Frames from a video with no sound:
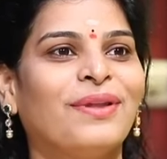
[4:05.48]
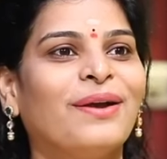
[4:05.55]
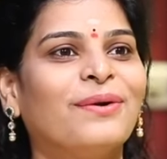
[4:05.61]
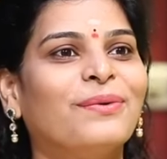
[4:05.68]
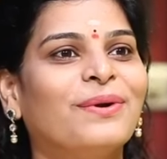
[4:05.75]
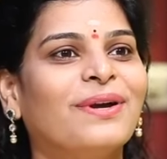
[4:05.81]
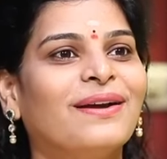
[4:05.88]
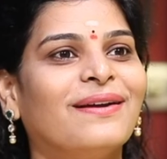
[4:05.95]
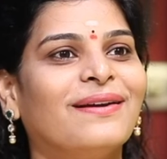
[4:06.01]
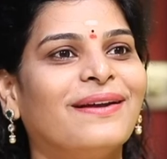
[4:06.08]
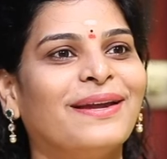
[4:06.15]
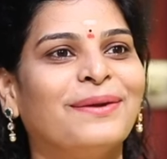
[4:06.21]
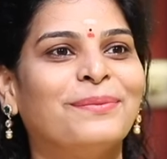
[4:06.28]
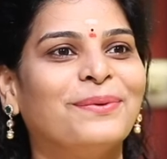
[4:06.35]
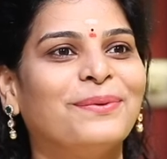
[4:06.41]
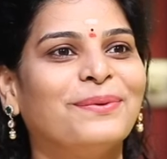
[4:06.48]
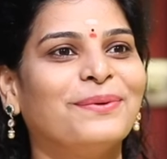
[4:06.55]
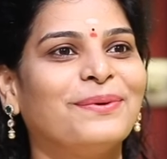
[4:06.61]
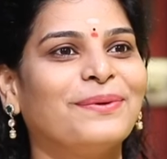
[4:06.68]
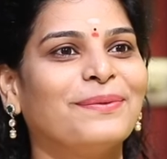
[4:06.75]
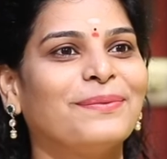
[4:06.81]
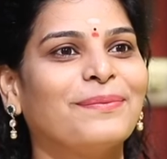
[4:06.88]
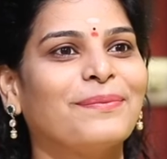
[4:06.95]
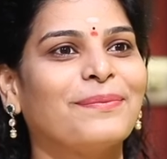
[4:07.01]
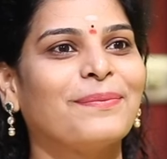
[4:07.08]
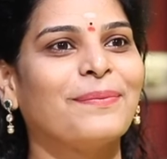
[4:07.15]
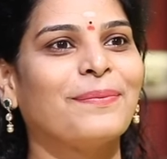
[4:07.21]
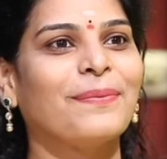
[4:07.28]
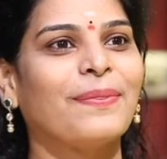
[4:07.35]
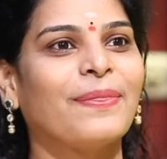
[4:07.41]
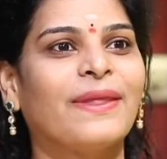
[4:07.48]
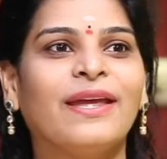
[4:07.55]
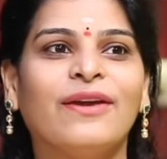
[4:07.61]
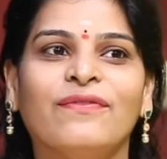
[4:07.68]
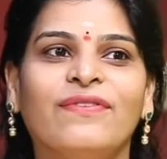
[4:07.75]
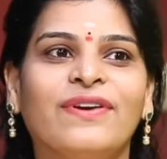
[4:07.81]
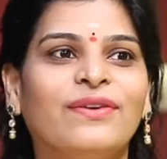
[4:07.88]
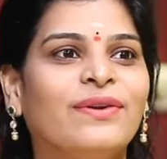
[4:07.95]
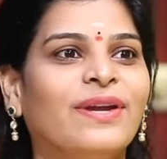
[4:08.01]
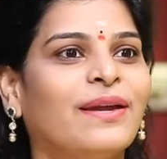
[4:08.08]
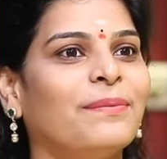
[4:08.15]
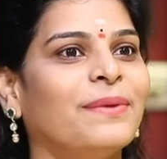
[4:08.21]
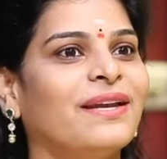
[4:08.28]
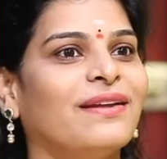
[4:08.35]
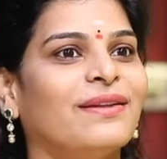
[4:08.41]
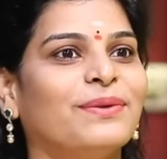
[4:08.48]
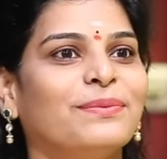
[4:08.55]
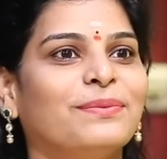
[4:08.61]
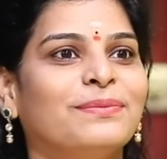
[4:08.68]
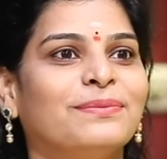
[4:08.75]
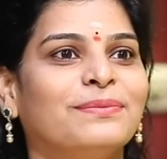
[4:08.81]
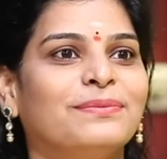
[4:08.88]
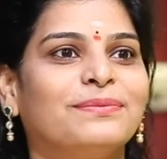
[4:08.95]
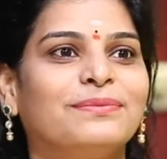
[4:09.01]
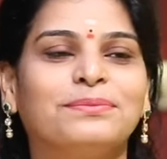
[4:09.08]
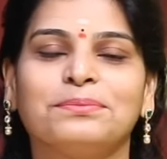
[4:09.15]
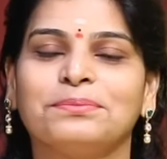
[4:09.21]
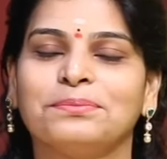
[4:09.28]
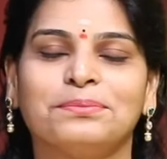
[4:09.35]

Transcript: నాకు ఒక వెతుకుంటూ మీ వాళ్ళు ఎవరు ఏమీ లేదు ఏమీ లేదా